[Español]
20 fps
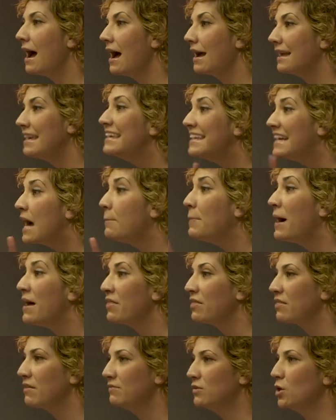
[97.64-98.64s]
Incapaz
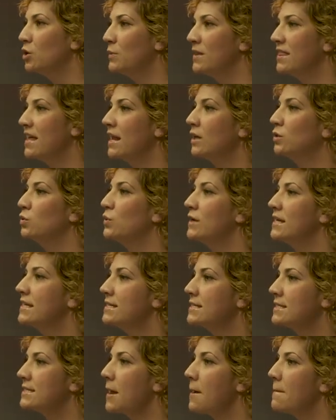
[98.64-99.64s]
de olvidar a tu
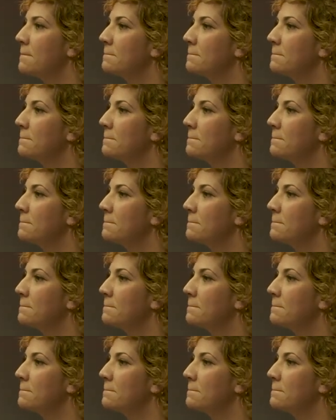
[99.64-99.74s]
ex.